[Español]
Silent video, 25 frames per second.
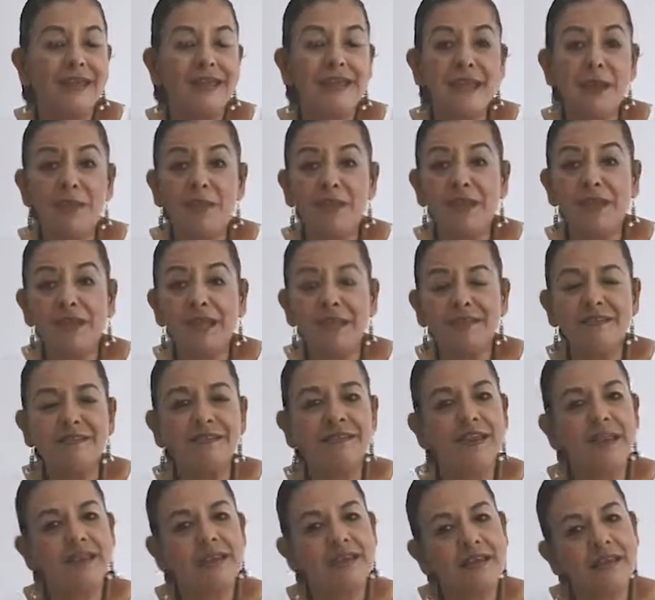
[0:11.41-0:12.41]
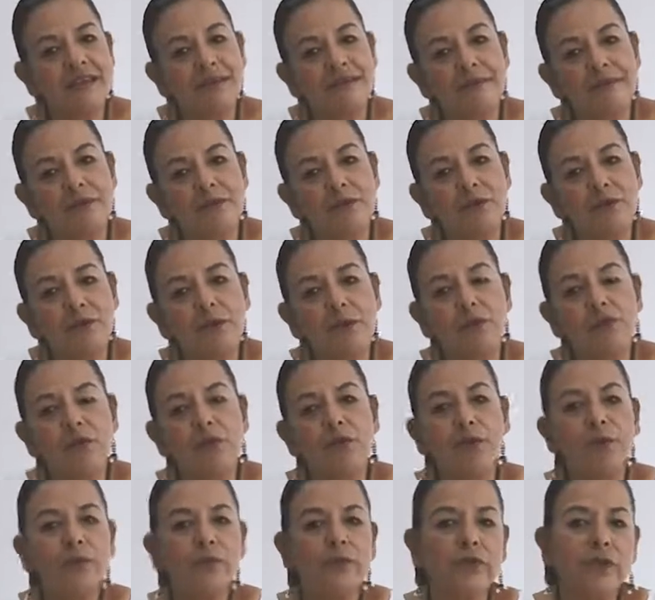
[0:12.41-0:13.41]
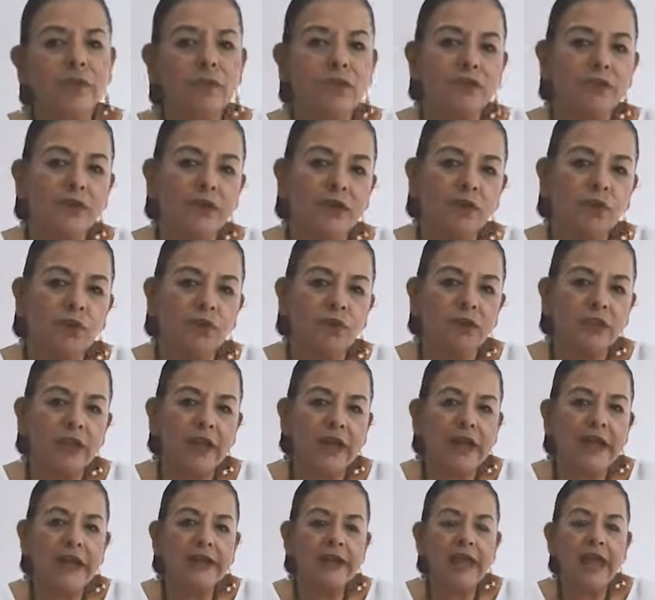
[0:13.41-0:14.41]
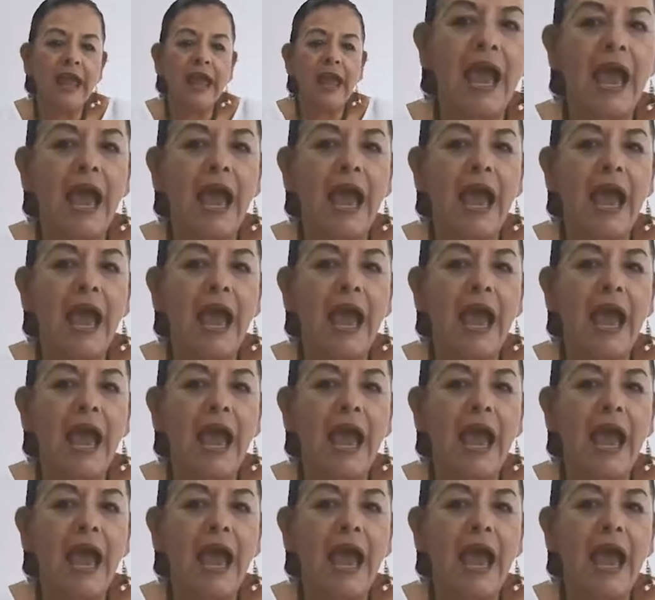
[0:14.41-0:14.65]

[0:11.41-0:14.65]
y evidencia de esto lo podemos encontrar